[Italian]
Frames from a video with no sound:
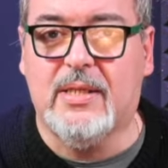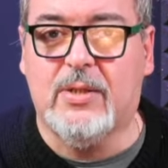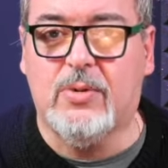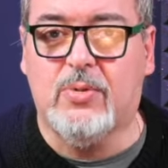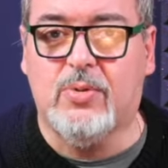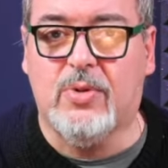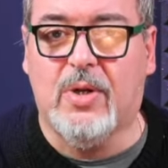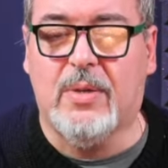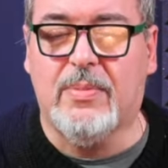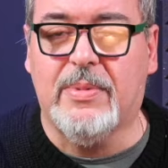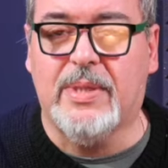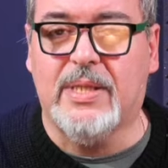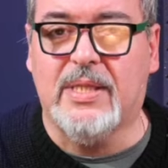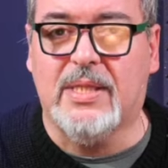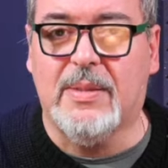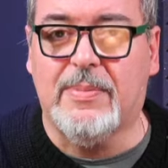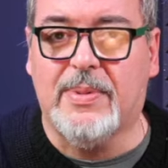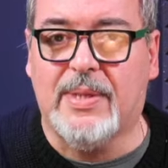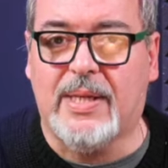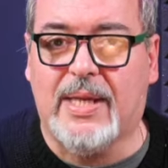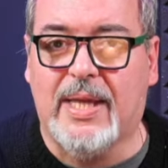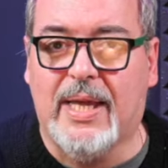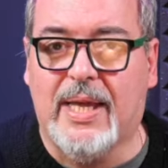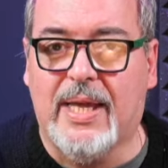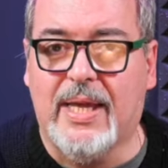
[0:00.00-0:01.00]
naturalmente,
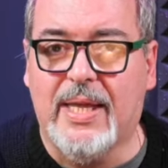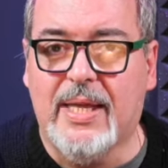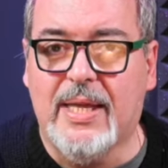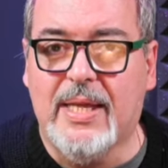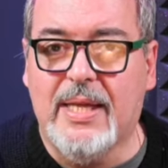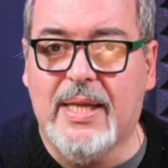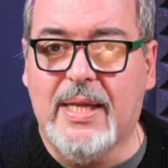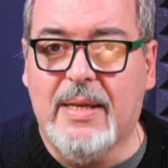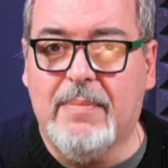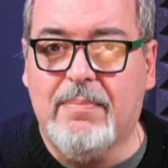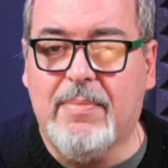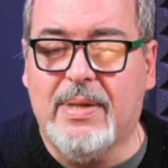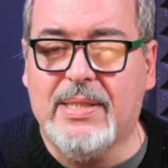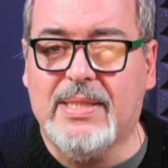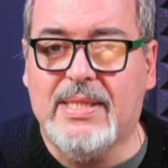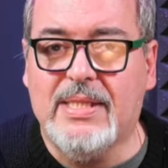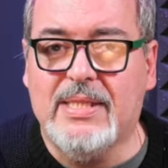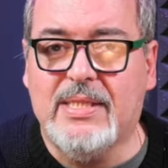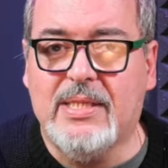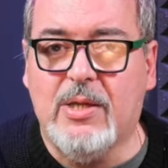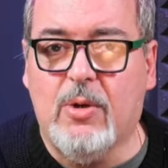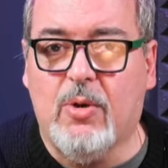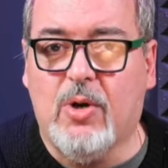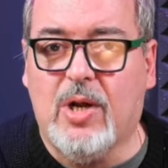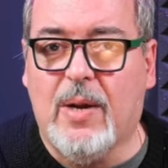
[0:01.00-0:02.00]
perché
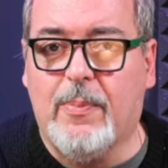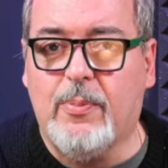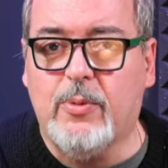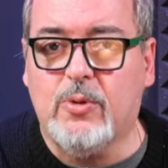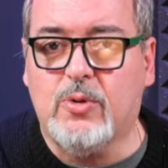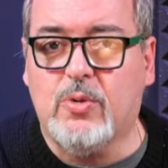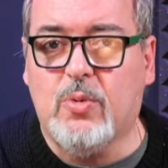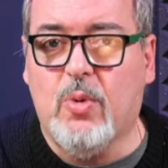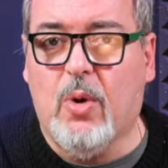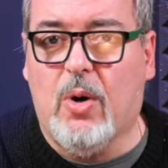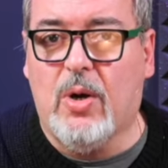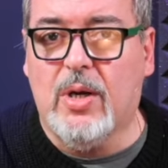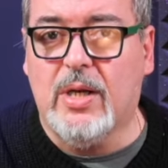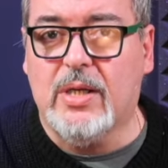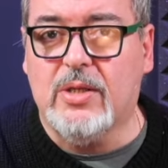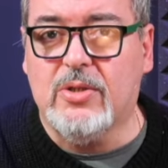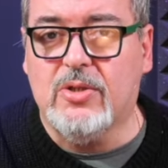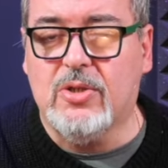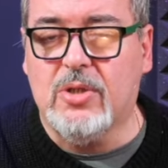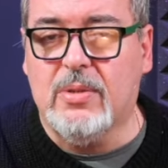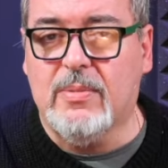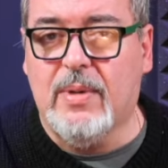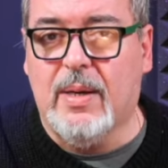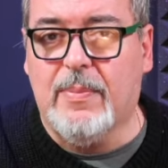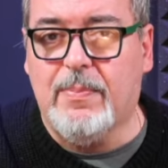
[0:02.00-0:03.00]
Battisti è un caposcuola
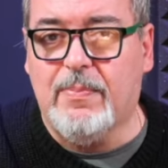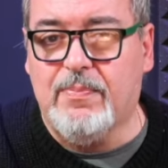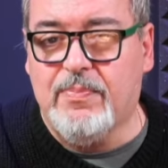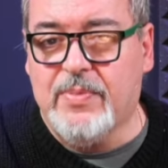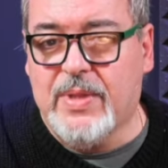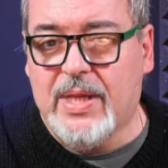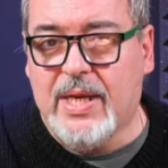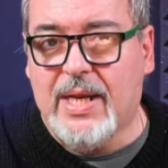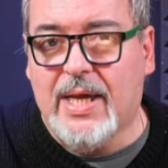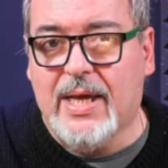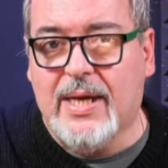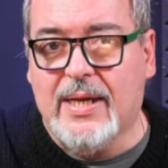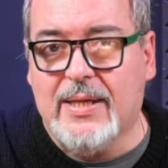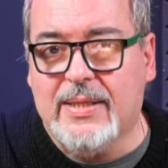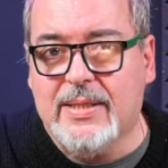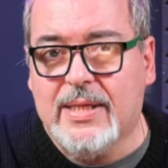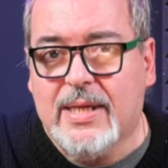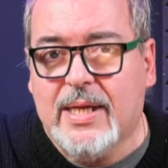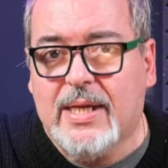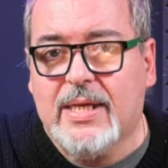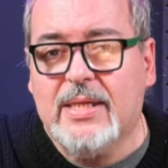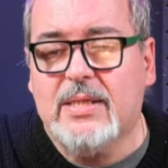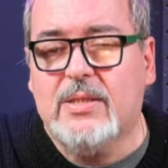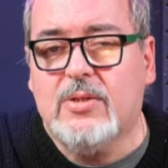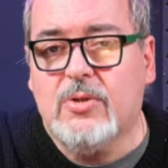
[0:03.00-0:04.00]
insomma, della,
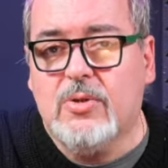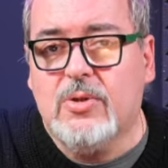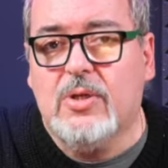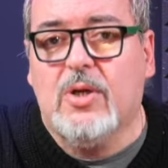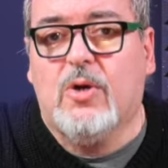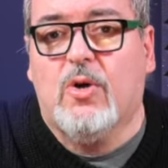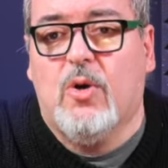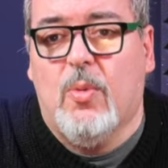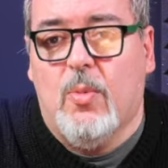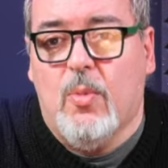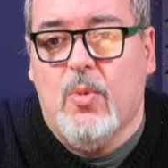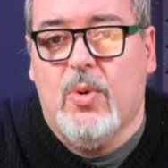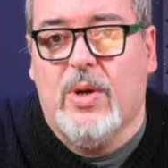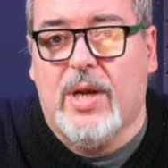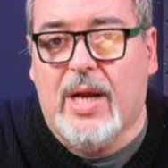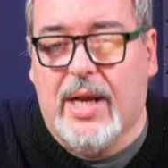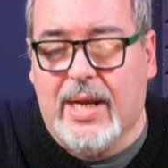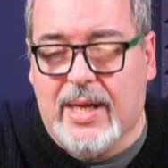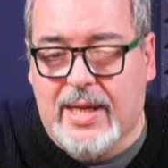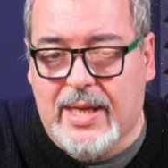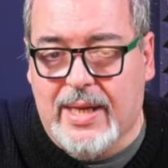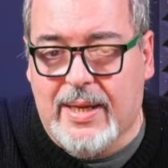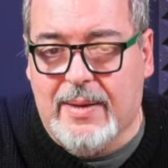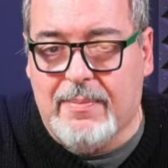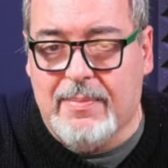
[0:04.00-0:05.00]
della canzone, comunque
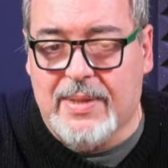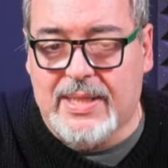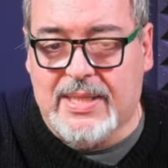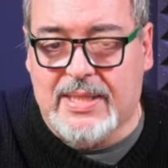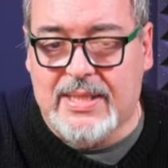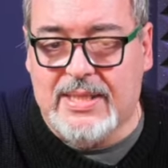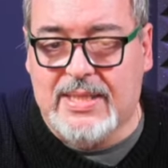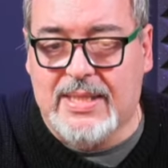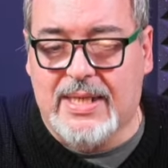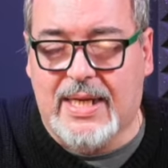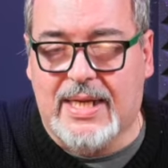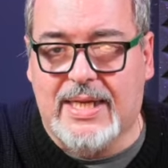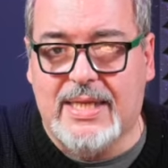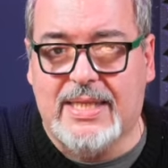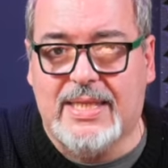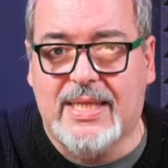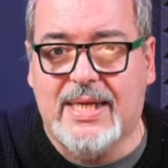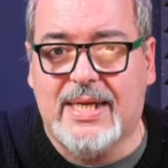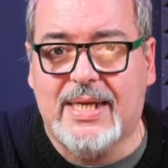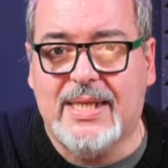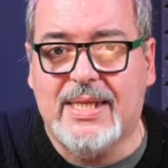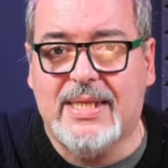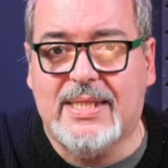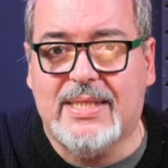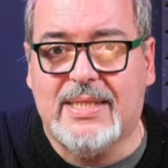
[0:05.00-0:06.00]
anche Battisti era
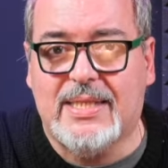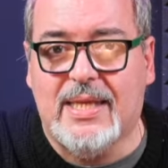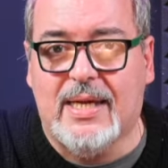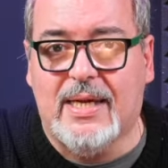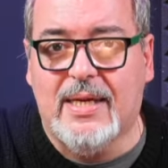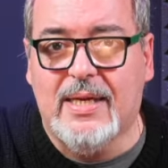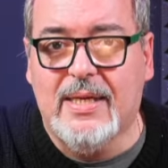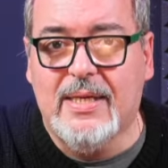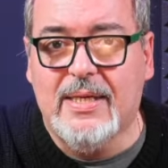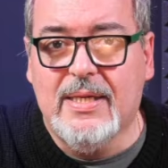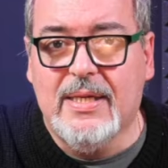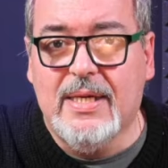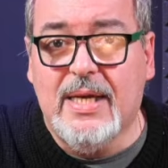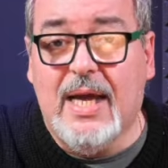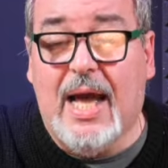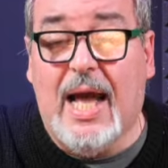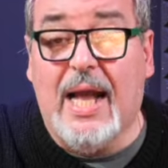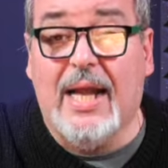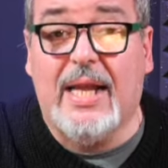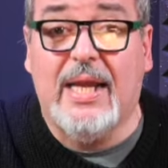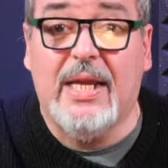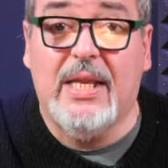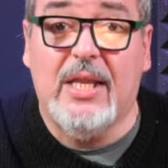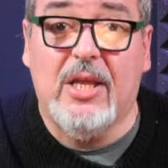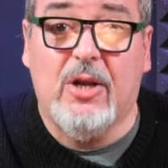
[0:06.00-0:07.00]
chitarrista,
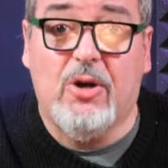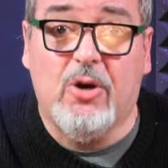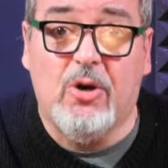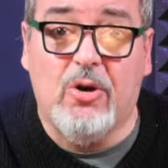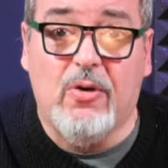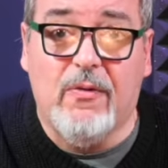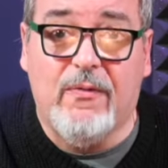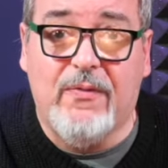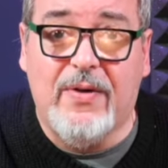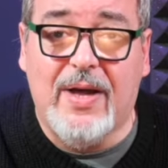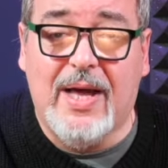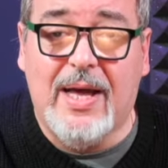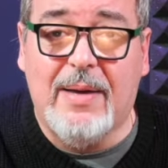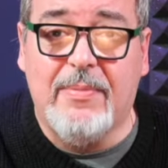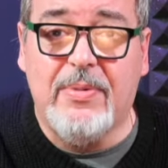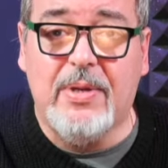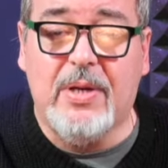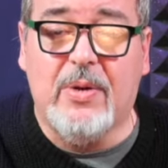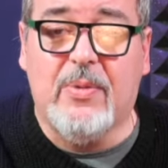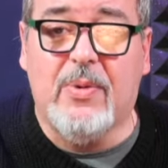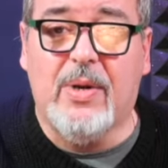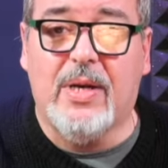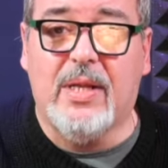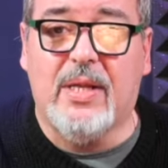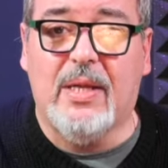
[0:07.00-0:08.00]
anche Niccolo Fabi in
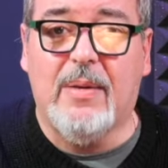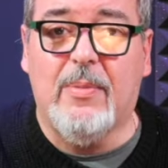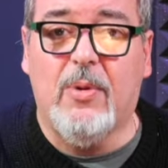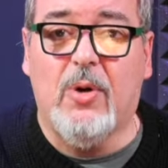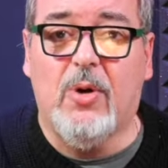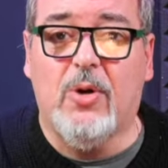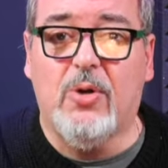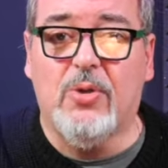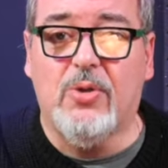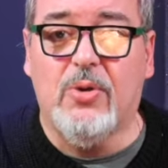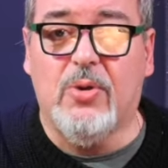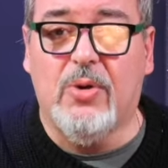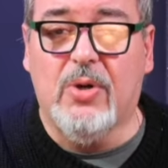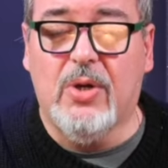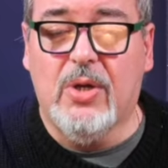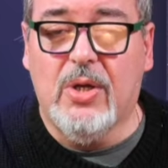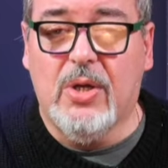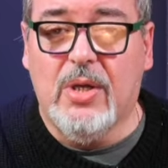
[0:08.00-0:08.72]
qualche modo